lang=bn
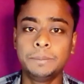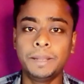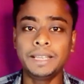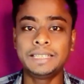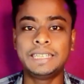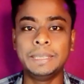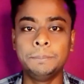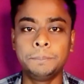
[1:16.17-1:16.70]

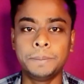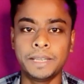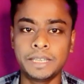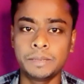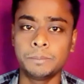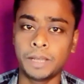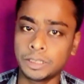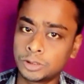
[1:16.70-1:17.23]
এবার টেমপ্যাডের
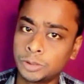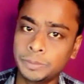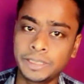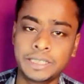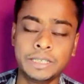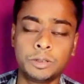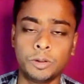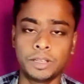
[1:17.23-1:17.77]
প্যাডের মাধ্যমে
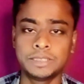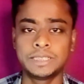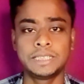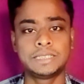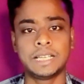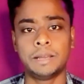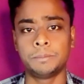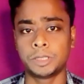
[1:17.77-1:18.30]
কি করা
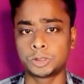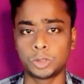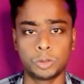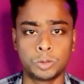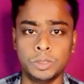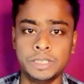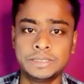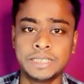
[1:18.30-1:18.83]
যায় তা আমরা
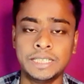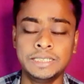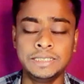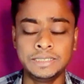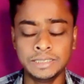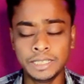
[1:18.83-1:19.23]
সকলেই জানি